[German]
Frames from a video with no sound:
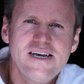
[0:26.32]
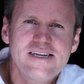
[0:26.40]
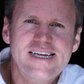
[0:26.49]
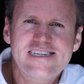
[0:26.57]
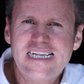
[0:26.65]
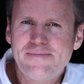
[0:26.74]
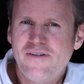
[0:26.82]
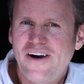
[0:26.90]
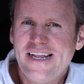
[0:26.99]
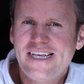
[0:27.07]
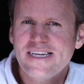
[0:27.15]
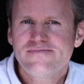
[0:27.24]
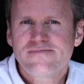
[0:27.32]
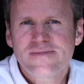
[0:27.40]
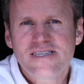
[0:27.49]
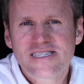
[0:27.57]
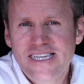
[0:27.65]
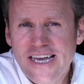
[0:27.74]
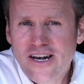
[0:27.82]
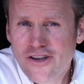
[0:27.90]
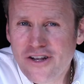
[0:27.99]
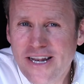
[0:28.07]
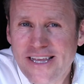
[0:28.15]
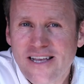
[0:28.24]
Deshalb war ich sehr
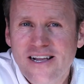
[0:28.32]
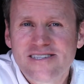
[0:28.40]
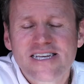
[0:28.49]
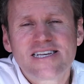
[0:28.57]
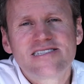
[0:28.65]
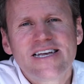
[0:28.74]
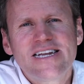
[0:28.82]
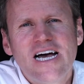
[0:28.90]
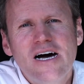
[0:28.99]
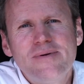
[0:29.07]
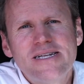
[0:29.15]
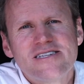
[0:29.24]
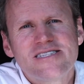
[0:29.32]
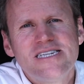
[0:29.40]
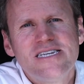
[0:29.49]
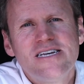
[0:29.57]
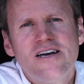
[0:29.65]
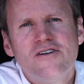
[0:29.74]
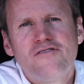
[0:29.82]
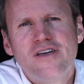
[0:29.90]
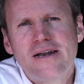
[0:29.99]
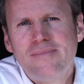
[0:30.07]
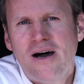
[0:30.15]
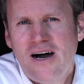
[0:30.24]
glücklich, als ich gesehen habe, dass die
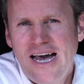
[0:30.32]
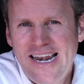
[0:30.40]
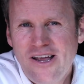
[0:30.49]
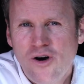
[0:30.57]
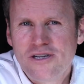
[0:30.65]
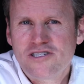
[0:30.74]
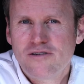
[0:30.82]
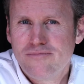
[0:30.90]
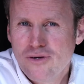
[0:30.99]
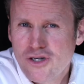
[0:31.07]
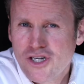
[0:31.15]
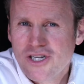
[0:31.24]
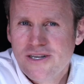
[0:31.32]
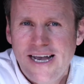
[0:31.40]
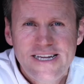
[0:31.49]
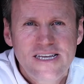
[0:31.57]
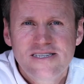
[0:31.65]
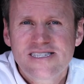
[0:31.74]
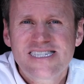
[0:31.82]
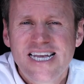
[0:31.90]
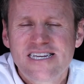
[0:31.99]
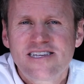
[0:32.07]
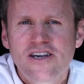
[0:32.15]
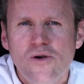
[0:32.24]
Firma Anhäuser-Busch, eine
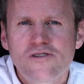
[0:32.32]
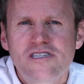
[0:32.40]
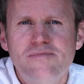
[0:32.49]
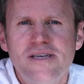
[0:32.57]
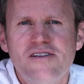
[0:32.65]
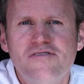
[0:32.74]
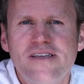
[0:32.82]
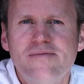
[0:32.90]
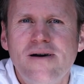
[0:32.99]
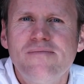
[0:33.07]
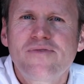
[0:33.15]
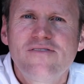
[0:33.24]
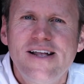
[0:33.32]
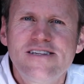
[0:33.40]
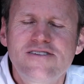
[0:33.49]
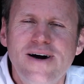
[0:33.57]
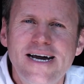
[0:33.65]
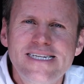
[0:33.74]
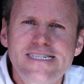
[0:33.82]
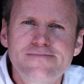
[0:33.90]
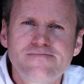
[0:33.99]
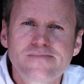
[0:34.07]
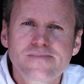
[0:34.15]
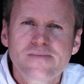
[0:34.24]
sehr, sehr große Bierfirma weltweit,
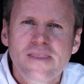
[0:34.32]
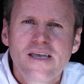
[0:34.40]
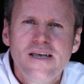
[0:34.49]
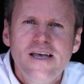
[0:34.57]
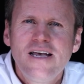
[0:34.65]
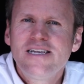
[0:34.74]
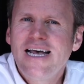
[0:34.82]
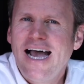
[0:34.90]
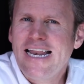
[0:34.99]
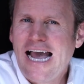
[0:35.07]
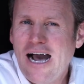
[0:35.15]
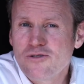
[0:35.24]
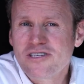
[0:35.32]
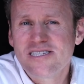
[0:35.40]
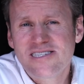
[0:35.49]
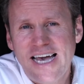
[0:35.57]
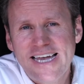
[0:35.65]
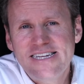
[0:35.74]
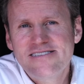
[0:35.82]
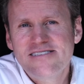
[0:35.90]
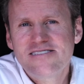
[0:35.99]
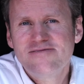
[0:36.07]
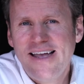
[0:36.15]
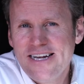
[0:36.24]
ein
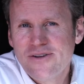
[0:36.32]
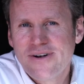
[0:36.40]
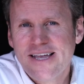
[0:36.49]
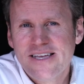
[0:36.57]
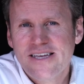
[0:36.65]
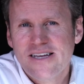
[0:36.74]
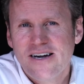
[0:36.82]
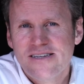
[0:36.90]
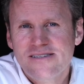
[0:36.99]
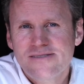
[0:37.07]
ausgezeichnetes Value-Ranking hat.